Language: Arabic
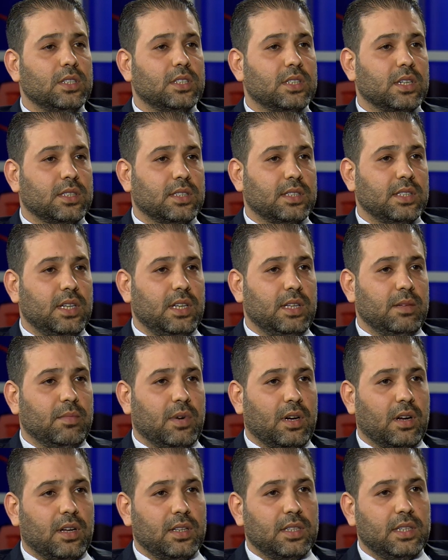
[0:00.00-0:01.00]
الشخصيه
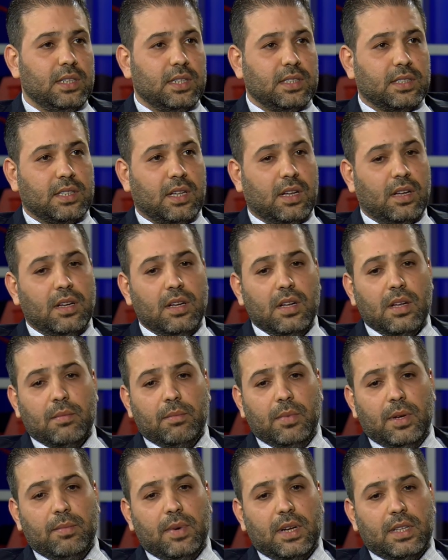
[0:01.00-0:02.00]
الاماراتي نص
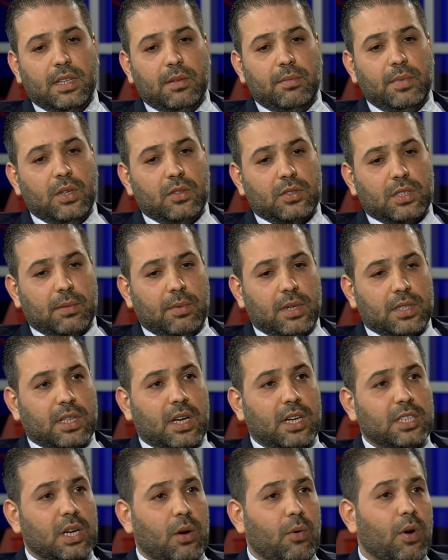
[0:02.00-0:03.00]
بالماده 117